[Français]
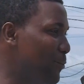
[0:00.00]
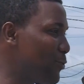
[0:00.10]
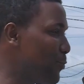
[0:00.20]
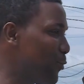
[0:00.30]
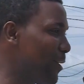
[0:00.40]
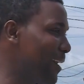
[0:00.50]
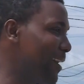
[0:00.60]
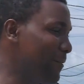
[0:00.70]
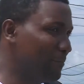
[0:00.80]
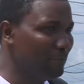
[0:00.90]
plus ou moins
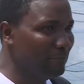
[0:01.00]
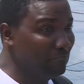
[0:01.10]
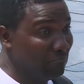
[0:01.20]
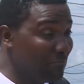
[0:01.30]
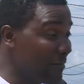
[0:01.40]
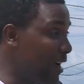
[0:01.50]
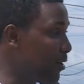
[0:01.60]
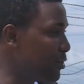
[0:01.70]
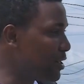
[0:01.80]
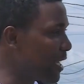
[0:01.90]
à
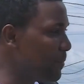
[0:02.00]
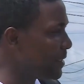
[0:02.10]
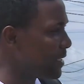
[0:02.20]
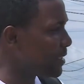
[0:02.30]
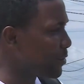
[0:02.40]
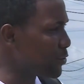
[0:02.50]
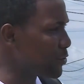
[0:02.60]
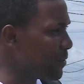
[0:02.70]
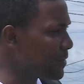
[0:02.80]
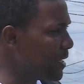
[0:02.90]
grande échelle, peut-être quelque
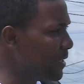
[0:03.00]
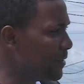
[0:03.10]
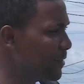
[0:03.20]
chose comme ça.